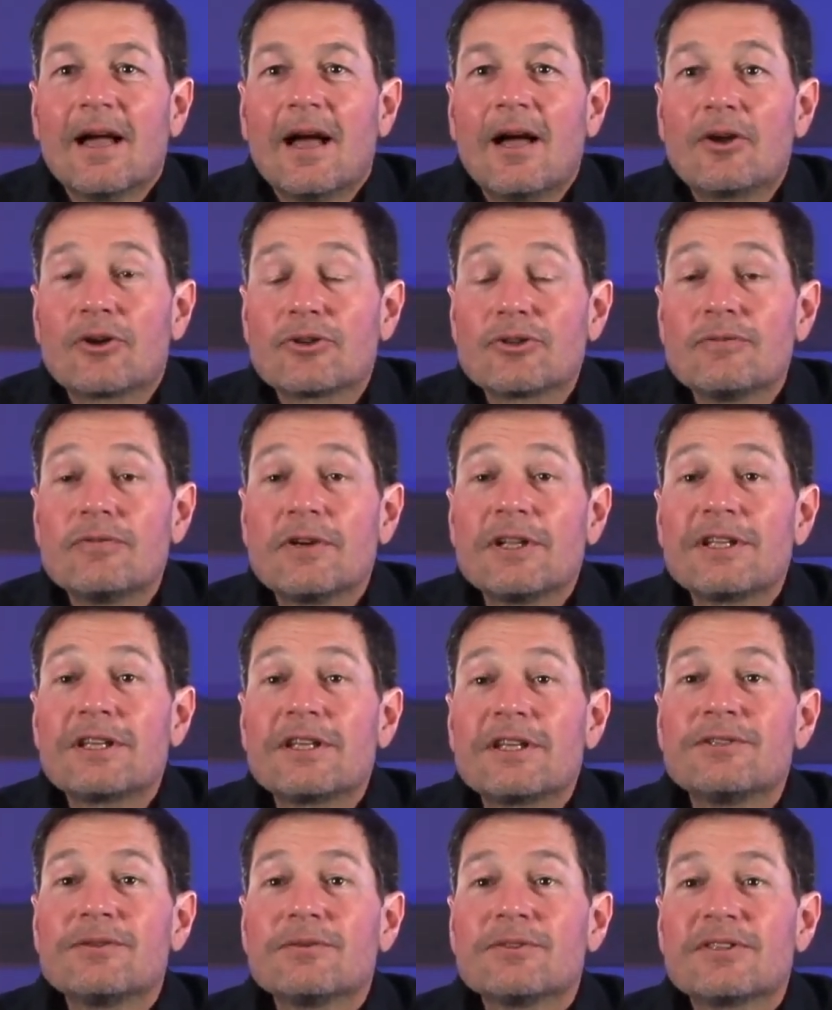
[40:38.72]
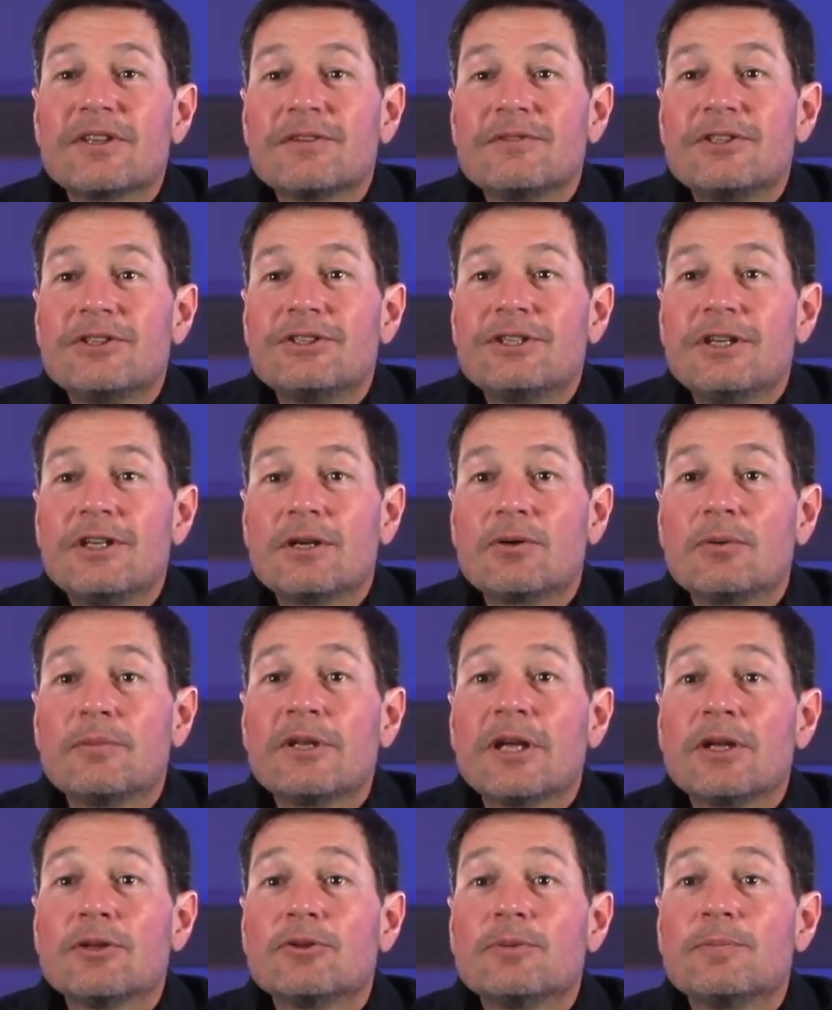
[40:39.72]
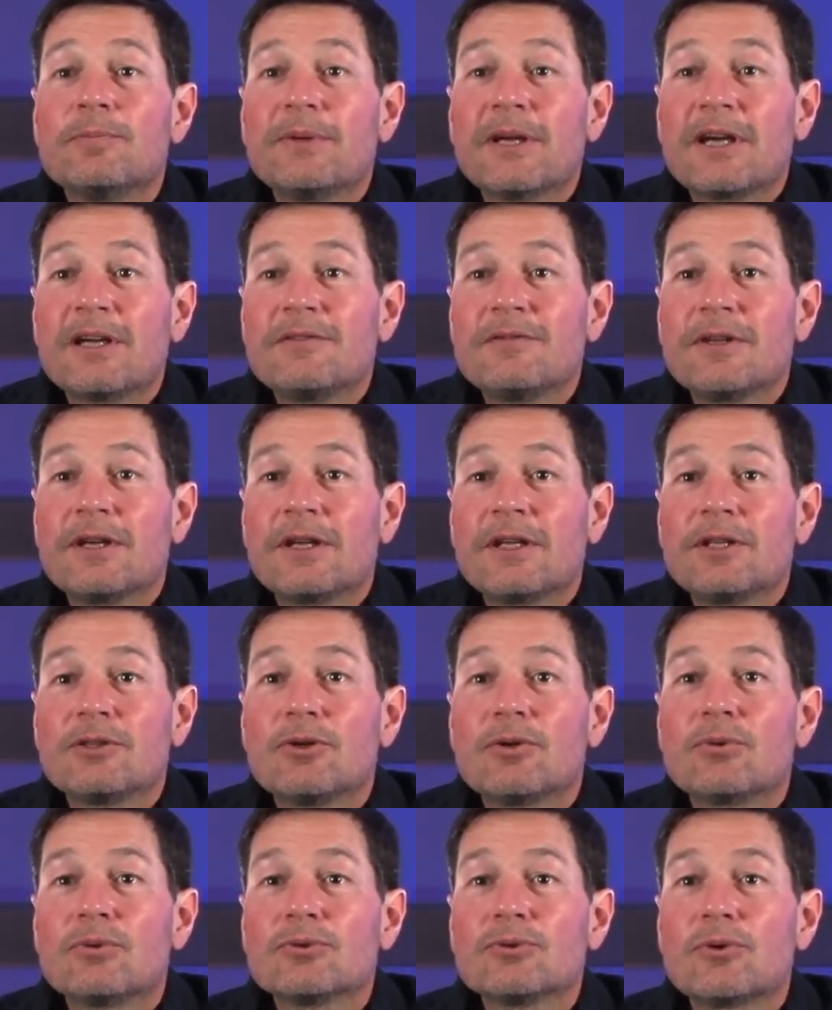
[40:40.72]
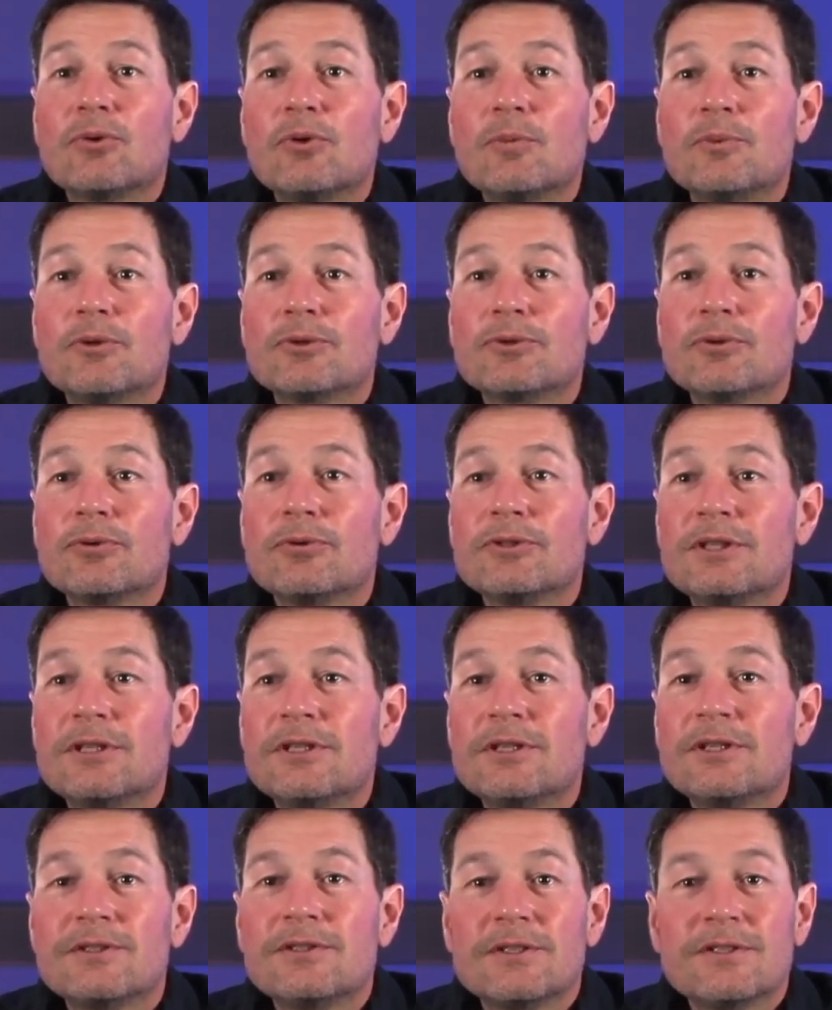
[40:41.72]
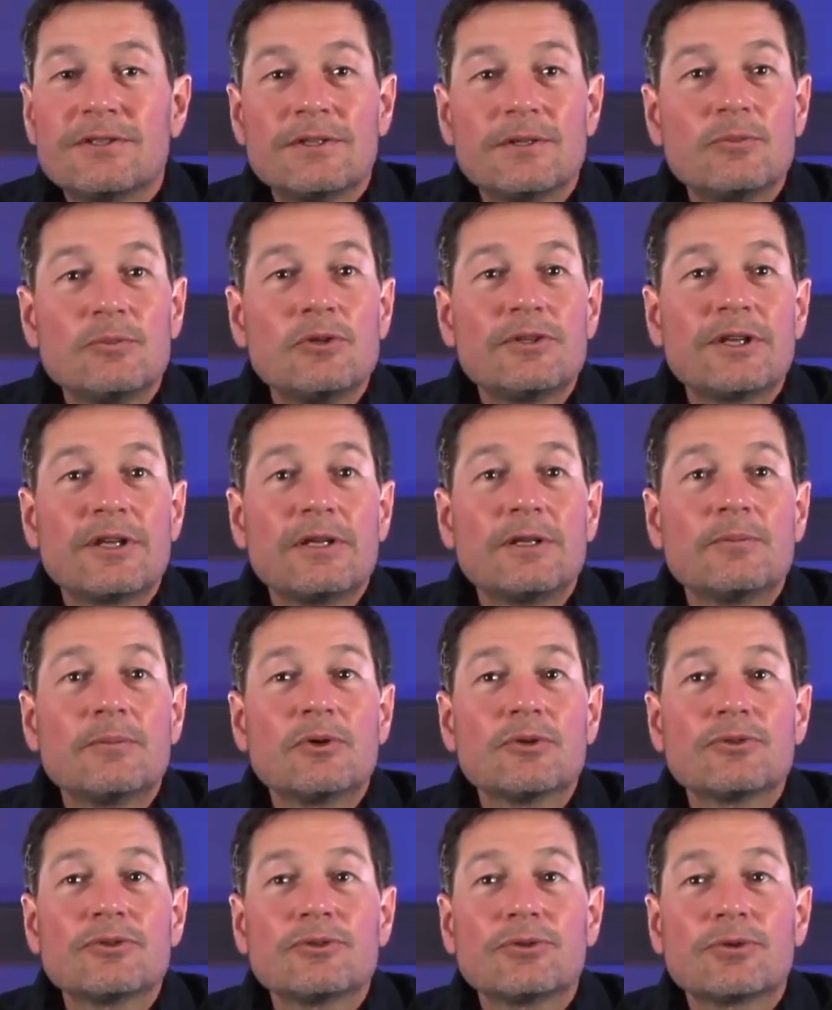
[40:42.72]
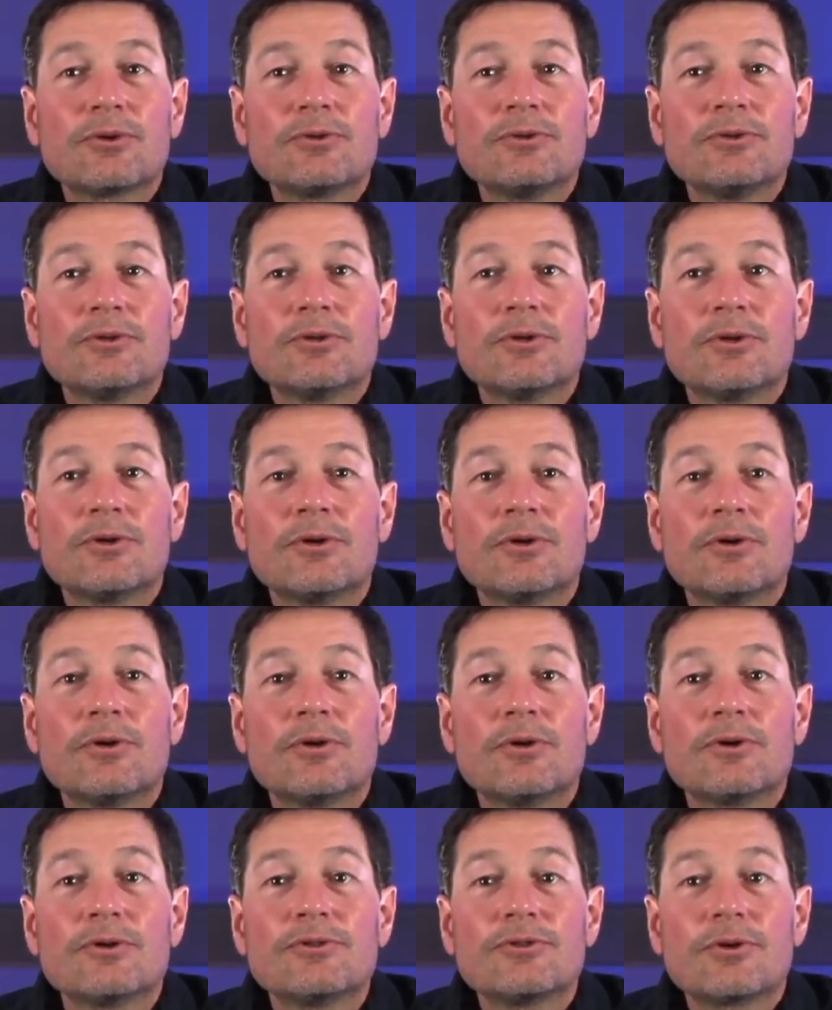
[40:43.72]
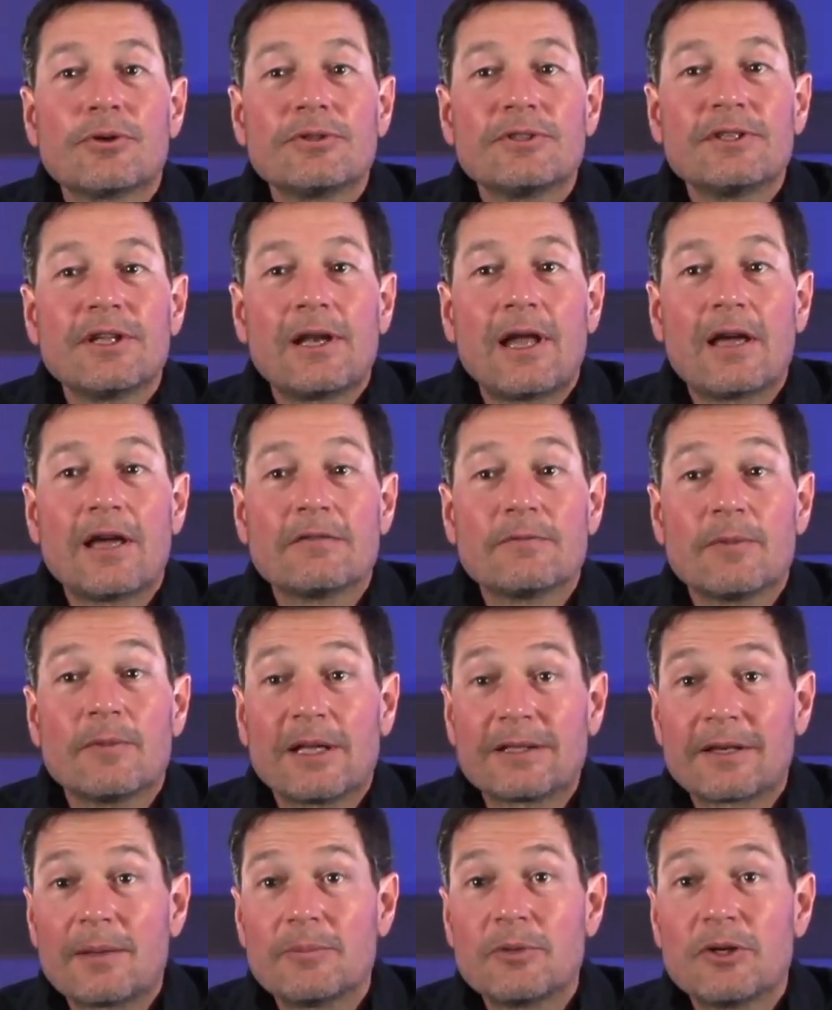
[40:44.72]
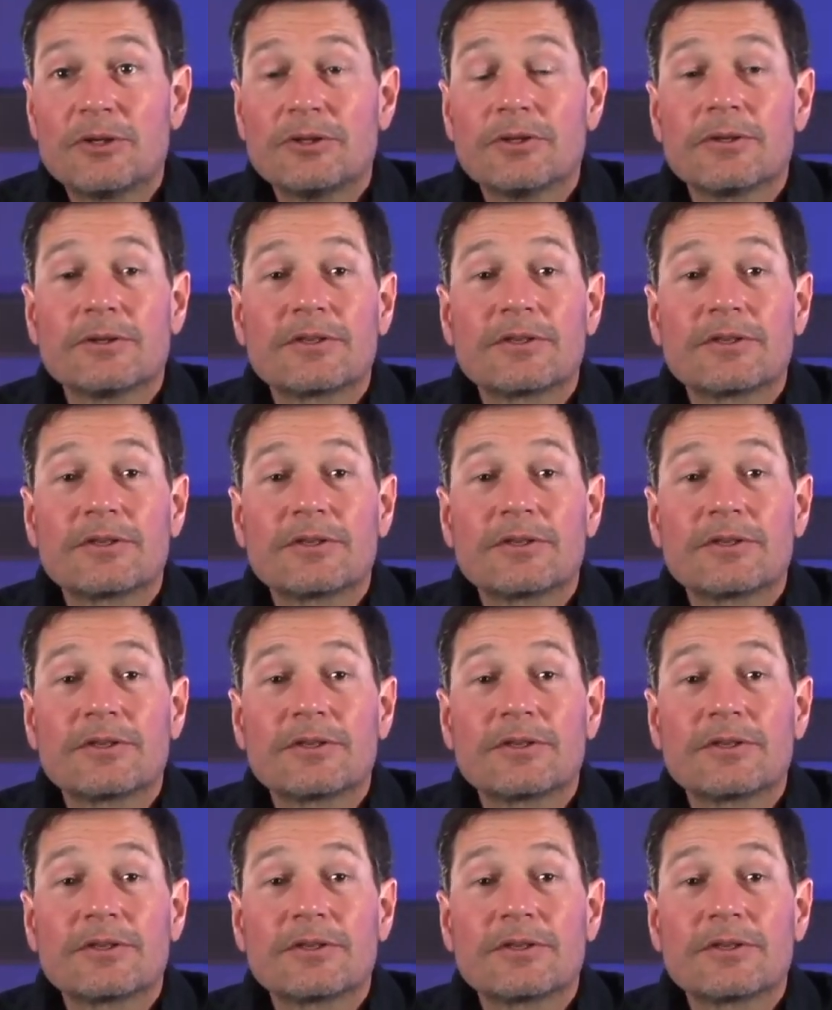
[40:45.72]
Alors, je vois une question s'afficher. Combien de périphériques de contrôle peut-on utiliser simultanément sur une, euh, sur une live bah, très, bonne, euh,